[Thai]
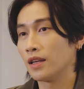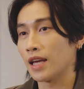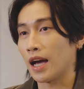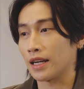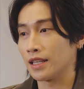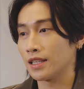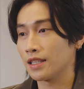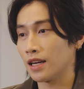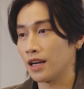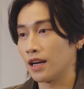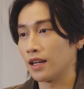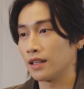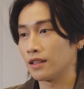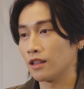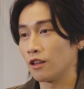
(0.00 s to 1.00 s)
อยากที่จะ
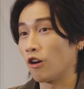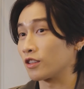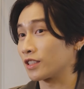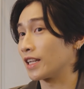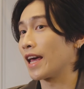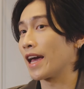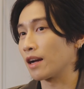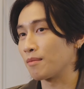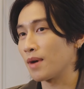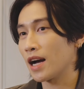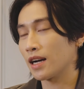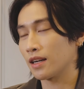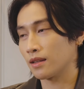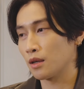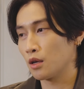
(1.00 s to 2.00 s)
ลองแสดง
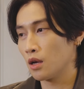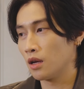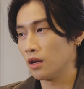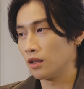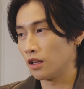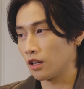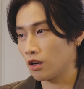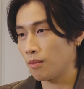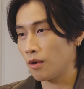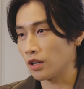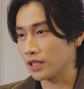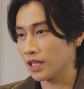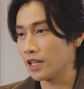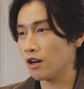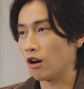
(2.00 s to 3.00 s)
บ้างแล้วก็พอ
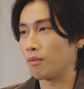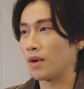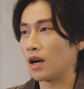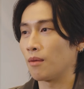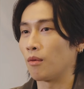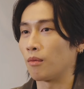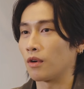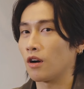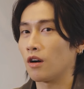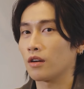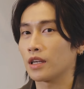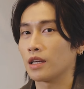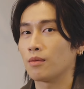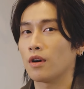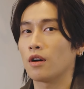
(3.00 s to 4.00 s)
ซีรีส์ออกมาผมก็
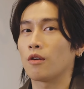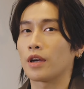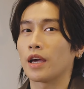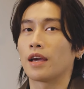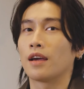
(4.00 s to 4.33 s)
คิดว่าโอเค